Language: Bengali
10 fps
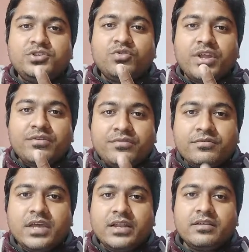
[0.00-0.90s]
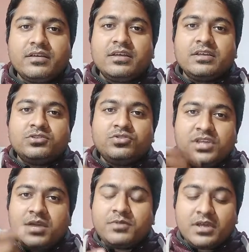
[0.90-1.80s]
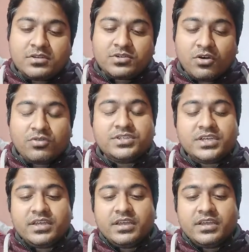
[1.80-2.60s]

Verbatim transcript: জোরে ফুঁ দেন যদি আপনার সহজেই